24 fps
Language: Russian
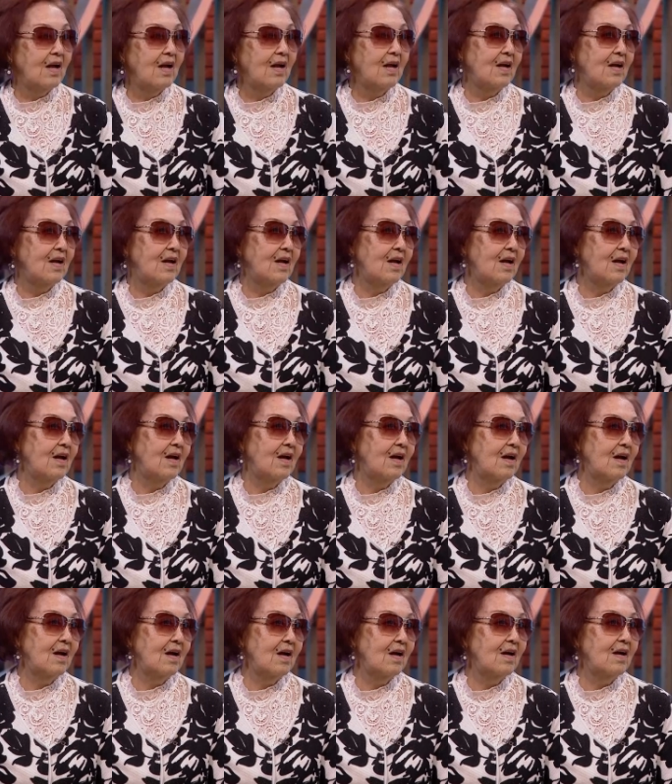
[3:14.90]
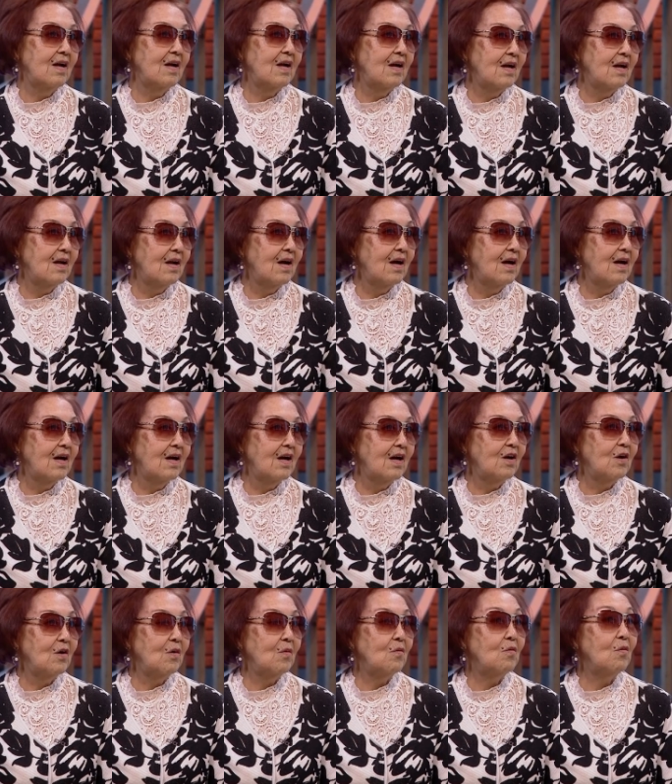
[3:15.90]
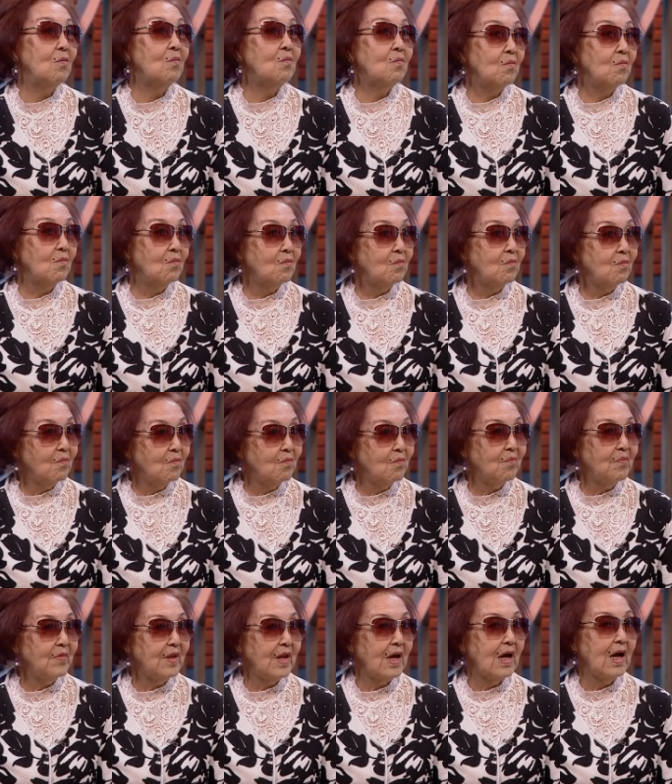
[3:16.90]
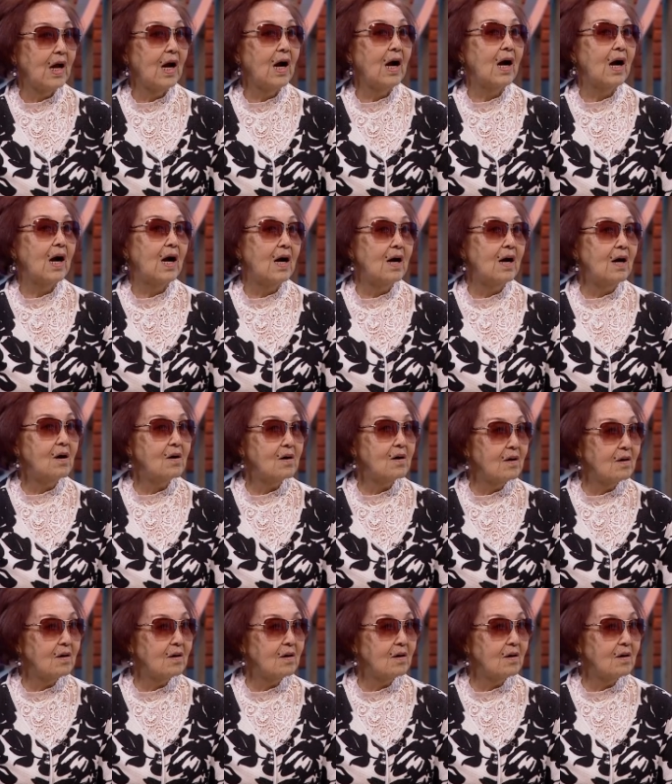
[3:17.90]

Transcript: к истокам к тому, когда вы пришли. Вы,